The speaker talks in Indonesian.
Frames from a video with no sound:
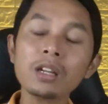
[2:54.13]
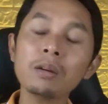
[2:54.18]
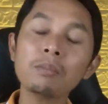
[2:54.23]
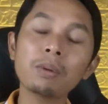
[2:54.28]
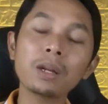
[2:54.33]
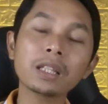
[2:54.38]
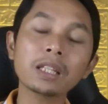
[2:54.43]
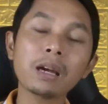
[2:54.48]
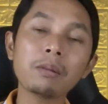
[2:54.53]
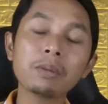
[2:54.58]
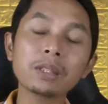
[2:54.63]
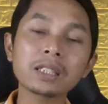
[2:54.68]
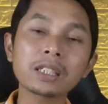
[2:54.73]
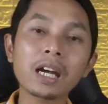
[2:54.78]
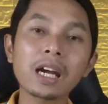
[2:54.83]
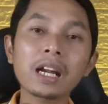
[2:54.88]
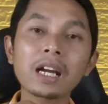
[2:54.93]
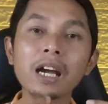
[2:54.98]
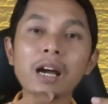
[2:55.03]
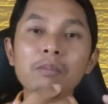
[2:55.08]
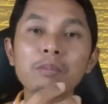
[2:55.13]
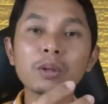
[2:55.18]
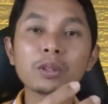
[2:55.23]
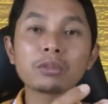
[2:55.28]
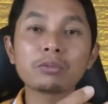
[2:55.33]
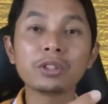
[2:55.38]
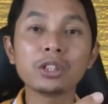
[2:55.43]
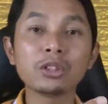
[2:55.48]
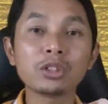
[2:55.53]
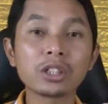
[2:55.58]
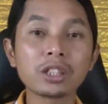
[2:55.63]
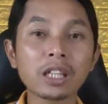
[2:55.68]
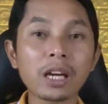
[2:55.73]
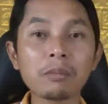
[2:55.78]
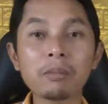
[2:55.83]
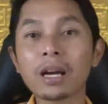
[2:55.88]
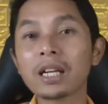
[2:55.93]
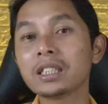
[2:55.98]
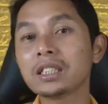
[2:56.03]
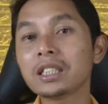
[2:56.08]
pertama sekarang upload video tentang
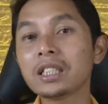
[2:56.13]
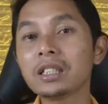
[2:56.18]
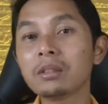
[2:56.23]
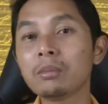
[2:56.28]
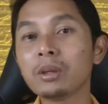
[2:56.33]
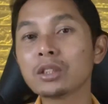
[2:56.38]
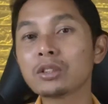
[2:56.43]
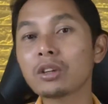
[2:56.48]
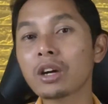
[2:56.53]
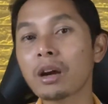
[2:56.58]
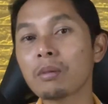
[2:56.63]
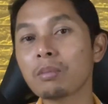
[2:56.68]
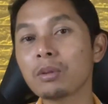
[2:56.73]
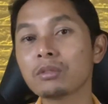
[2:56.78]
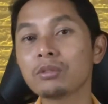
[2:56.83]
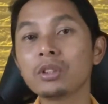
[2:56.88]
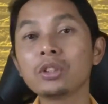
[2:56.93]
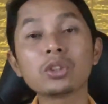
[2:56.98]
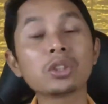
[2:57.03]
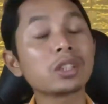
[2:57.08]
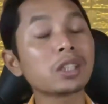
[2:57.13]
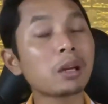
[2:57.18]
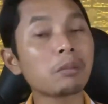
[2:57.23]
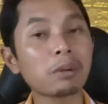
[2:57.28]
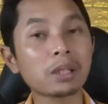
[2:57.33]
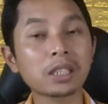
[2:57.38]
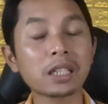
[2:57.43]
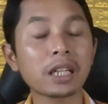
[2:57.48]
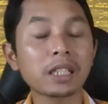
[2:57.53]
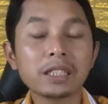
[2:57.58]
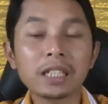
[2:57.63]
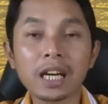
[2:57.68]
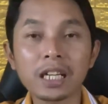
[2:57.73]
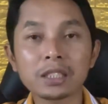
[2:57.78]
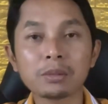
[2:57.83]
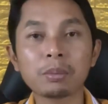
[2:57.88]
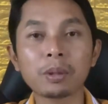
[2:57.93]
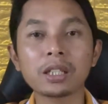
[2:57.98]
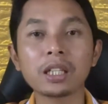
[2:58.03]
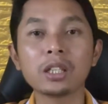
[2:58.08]
mancing, besok ngupload video tentang masakan, jangan
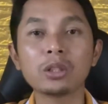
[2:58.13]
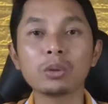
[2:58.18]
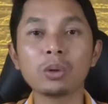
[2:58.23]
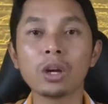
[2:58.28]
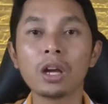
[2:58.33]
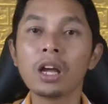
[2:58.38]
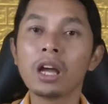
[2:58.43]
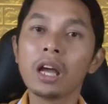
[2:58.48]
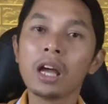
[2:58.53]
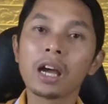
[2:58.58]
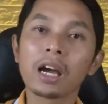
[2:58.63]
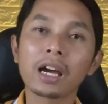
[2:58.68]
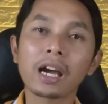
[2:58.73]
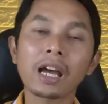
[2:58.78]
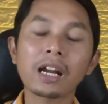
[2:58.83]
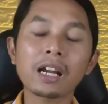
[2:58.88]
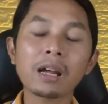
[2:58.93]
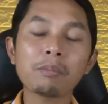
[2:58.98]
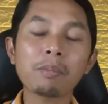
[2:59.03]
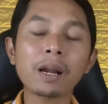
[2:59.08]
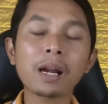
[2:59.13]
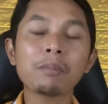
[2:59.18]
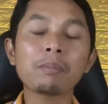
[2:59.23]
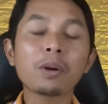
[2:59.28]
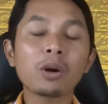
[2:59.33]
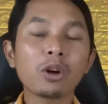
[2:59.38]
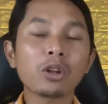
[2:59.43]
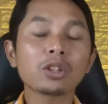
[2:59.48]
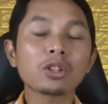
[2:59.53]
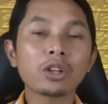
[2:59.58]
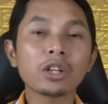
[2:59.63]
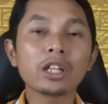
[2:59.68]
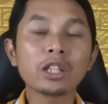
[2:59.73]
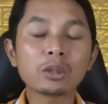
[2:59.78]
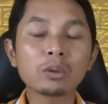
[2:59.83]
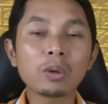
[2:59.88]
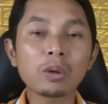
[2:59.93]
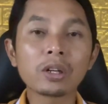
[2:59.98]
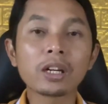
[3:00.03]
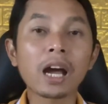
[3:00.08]
seperti itu. Karena para penonton
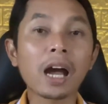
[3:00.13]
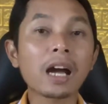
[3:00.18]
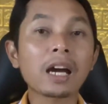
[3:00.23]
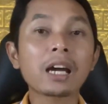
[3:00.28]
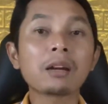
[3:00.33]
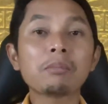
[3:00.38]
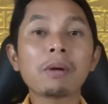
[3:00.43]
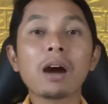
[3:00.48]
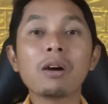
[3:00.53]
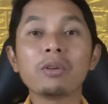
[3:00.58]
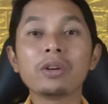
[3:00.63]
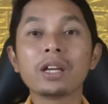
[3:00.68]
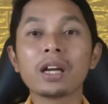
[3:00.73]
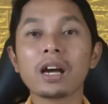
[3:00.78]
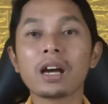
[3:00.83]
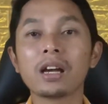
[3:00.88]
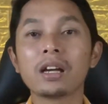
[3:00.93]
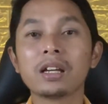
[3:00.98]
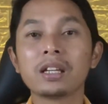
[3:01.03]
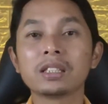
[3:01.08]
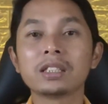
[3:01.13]
itu nggak akan mau ya.